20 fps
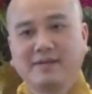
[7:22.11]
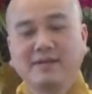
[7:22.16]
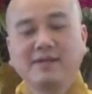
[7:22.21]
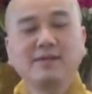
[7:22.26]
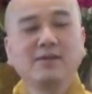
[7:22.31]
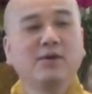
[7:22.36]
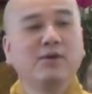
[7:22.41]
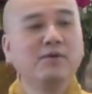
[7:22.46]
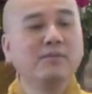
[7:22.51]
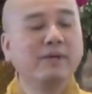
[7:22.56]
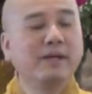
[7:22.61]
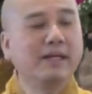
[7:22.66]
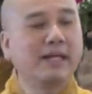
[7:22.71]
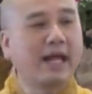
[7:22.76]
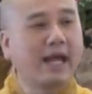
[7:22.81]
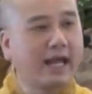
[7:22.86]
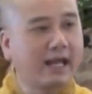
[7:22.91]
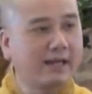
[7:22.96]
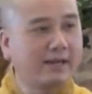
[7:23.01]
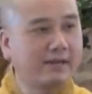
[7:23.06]
thí dụ mình
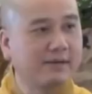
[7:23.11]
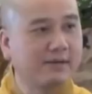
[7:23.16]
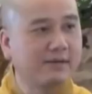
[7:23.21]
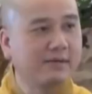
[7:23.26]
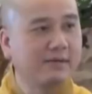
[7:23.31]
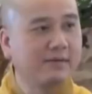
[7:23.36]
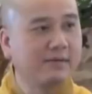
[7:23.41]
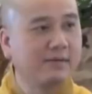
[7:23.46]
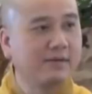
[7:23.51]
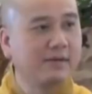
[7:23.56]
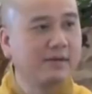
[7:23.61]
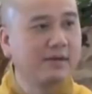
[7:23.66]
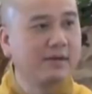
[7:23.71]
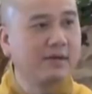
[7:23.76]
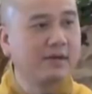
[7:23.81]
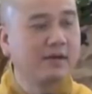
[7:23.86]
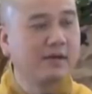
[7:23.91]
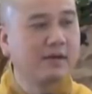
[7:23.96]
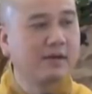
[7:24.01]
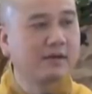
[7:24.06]
ăn
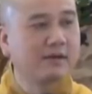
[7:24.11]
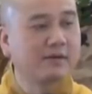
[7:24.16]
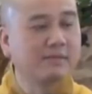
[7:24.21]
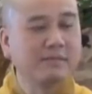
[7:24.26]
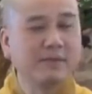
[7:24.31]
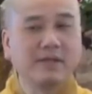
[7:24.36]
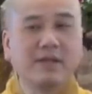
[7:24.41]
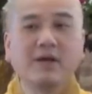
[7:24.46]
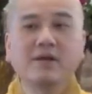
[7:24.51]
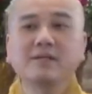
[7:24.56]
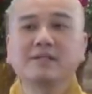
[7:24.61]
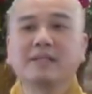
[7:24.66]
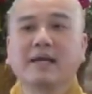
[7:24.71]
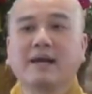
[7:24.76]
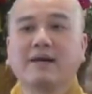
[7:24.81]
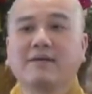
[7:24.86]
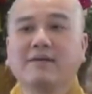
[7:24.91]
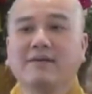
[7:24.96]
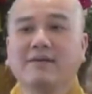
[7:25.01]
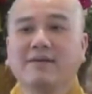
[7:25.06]
mình nói
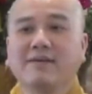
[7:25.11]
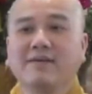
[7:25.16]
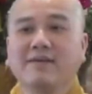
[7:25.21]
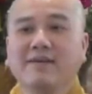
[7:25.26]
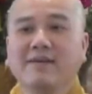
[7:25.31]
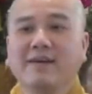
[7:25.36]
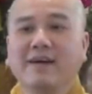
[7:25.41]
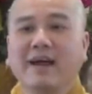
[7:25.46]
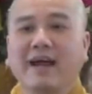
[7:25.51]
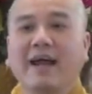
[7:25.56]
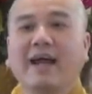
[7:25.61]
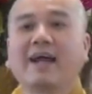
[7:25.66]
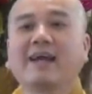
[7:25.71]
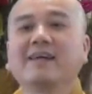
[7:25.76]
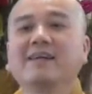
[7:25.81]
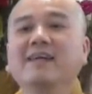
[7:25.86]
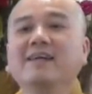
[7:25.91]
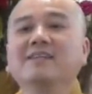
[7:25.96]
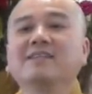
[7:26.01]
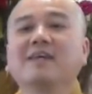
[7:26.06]
sao
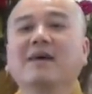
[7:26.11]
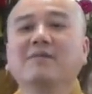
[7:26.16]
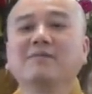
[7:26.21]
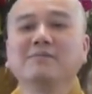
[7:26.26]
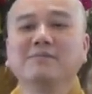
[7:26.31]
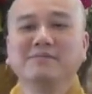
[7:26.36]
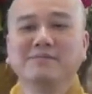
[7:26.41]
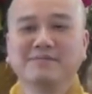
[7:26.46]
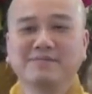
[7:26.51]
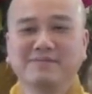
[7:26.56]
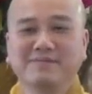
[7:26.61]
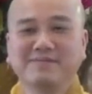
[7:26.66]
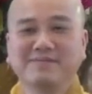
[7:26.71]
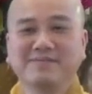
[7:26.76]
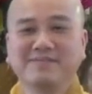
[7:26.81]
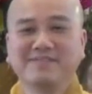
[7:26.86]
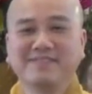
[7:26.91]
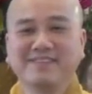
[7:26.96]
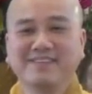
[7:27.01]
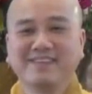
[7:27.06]
ăn để sống
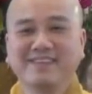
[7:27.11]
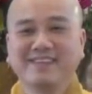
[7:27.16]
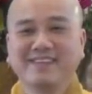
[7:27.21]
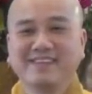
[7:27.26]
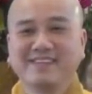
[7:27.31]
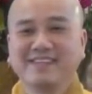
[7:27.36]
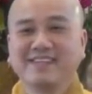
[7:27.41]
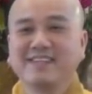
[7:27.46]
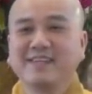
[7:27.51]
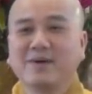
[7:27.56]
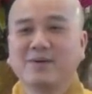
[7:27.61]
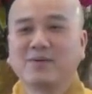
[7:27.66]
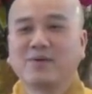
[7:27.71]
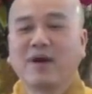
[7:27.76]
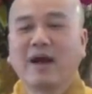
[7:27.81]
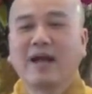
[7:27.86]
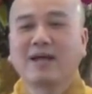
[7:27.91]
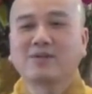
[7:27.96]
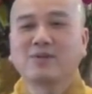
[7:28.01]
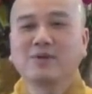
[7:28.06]
chứ đâu
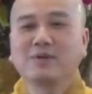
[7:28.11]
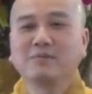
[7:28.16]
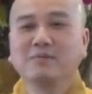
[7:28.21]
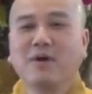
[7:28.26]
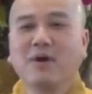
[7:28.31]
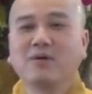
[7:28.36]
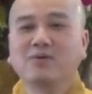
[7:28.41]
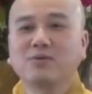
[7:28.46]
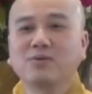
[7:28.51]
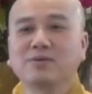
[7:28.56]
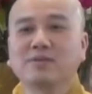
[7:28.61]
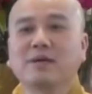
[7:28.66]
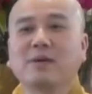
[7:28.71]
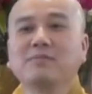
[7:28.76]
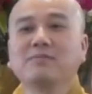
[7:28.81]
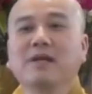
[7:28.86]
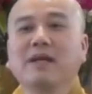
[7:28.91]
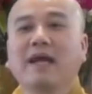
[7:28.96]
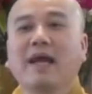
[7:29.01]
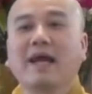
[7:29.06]
có ai tuyên bố tôi
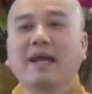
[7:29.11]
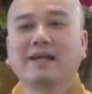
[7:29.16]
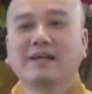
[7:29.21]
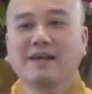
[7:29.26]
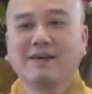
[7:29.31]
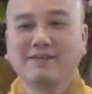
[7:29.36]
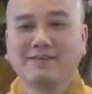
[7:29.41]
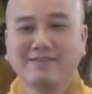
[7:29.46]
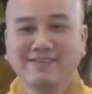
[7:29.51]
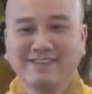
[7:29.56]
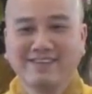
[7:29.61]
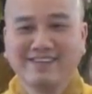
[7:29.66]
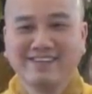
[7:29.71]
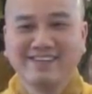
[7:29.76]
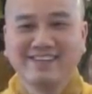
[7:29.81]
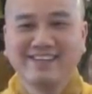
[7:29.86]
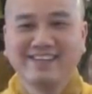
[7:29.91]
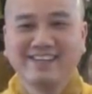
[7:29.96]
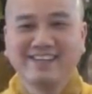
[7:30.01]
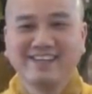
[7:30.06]
sống để ăn đâu
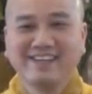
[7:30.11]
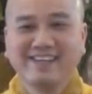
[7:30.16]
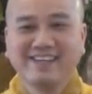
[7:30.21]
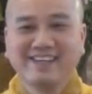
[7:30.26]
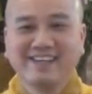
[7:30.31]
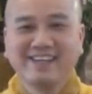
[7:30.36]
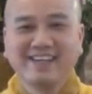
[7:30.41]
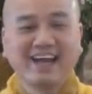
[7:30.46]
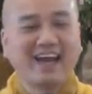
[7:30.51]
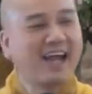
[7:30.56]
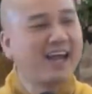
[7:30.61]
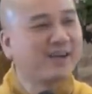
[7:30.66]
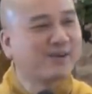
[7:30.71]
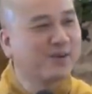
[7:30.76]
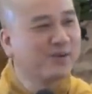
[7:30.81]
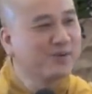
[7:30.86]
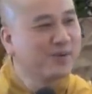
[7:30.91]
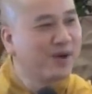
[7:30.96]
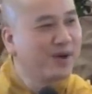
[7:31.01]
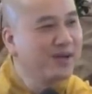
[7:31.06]
ai
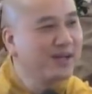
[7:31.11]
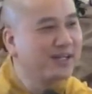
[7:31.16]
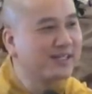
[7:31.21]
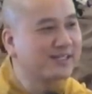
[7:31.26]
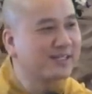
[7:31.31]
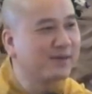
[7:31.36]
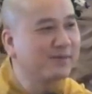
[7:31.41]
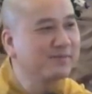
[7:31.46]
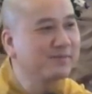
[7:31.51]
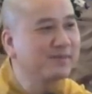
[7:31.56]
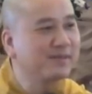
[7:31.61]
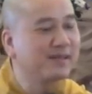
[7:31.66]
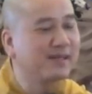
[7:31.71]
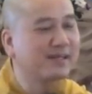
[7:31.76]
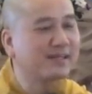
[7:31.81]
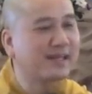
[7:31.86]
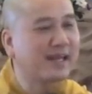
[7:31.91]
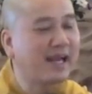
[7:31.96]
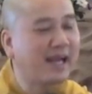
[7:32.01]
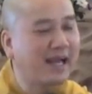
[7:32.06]
cũng nói là sống
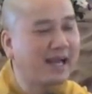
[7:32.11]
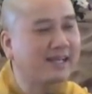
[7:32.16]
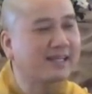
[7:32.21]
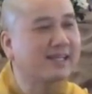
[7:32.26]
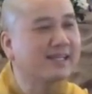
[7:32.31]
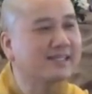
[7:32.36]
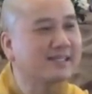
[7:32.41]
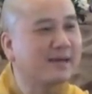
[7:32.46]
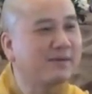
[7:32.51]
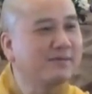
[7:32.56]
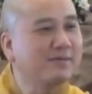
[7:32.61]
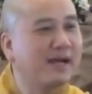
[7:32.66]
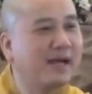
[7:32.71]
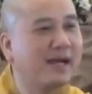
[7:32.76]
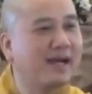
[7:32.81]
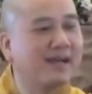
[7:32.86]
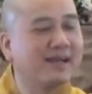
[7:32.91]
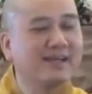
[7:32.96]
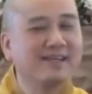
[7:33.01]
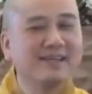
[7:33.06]
để, ăn để sống
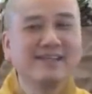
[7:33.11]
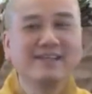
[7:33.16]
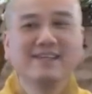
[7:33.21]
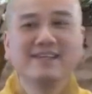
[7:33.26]
à